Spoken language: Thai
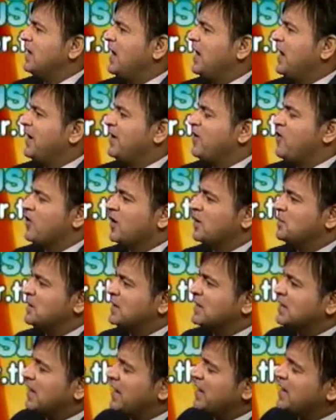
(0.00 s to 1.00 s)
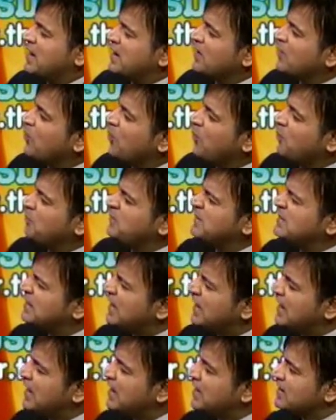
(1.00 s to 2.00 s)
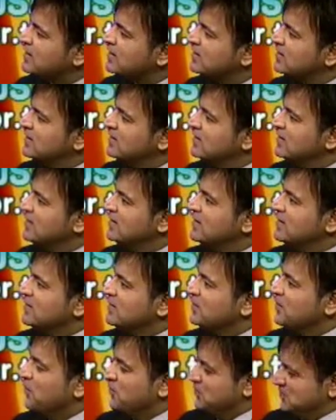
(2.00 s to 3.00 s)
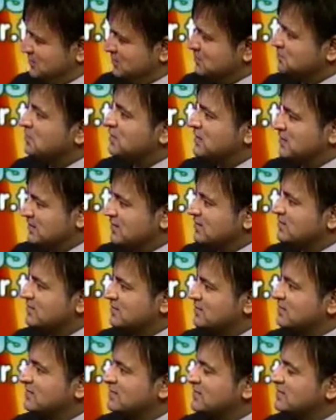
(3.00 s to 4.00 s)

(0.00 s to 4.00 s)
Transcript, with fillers: ไม่ได้ออกกำลังกายหักโหมไม่ได้โอ้โหมันม